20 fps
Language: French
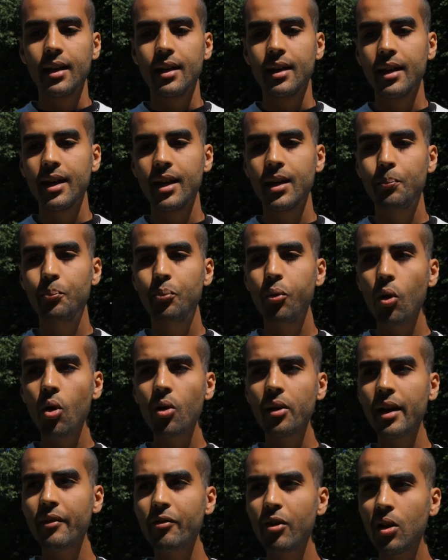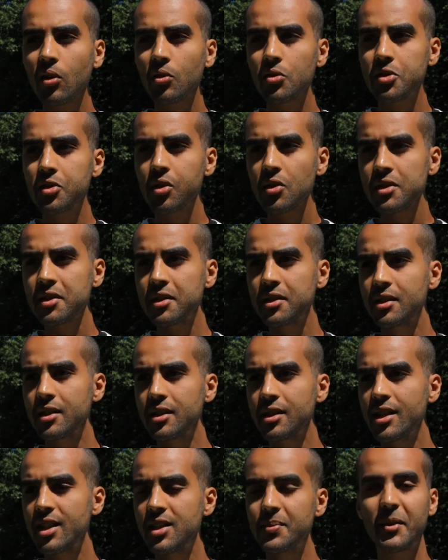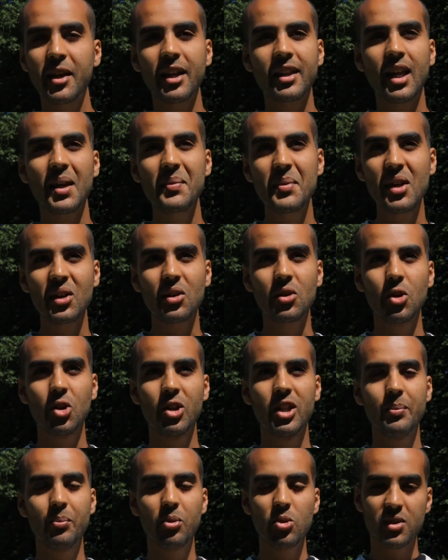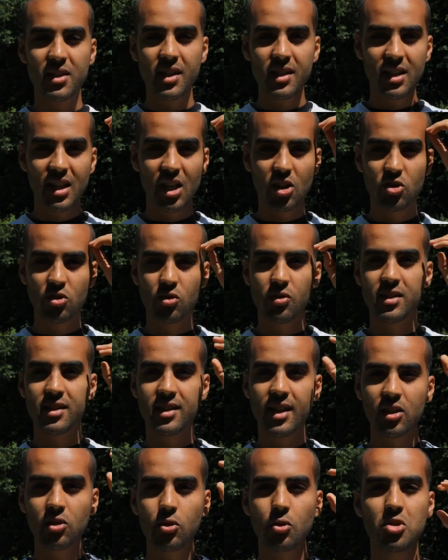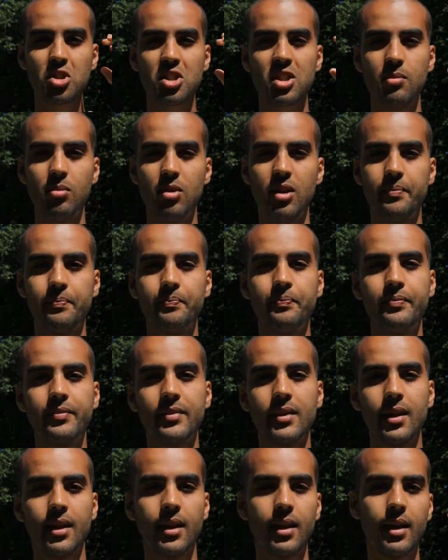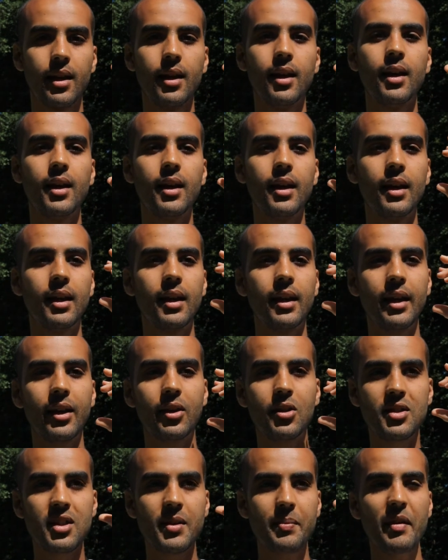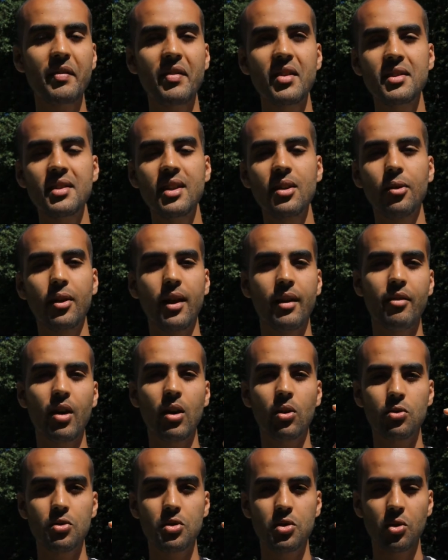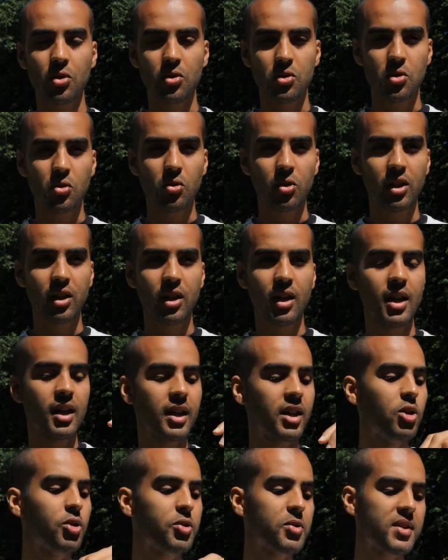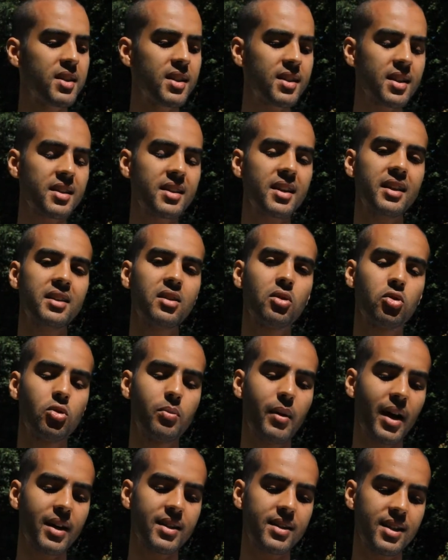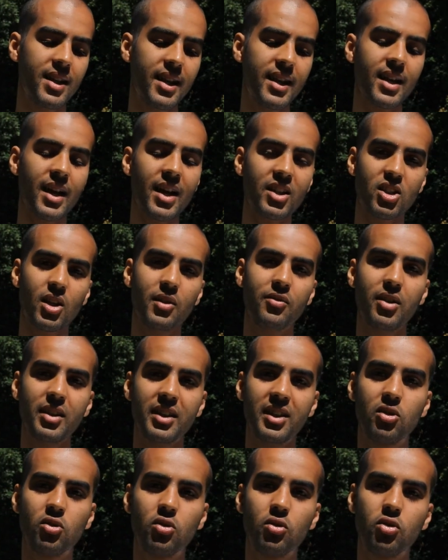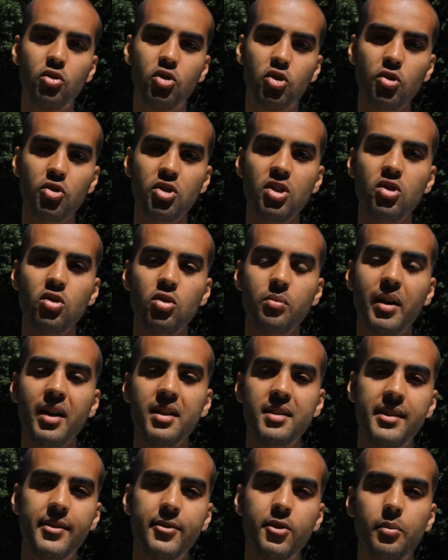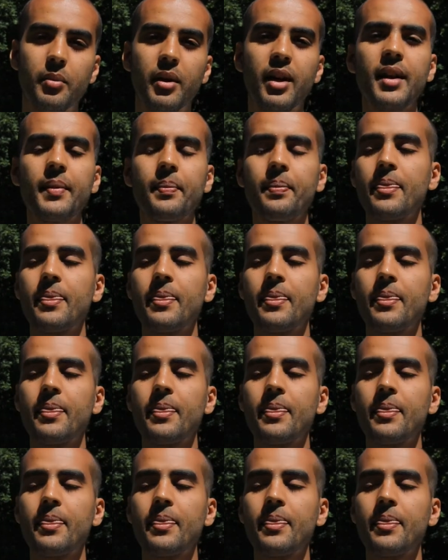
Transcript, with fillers: Et pour en avoir conscience, il expliquait très bien que les pensées, c'est quelque chose d'intangible. Et que c'est pas facile d'en avoir conscience. Donc, il utilisait cette technique du bracelet. À chaque fois qu'il changeait son bracelet de main,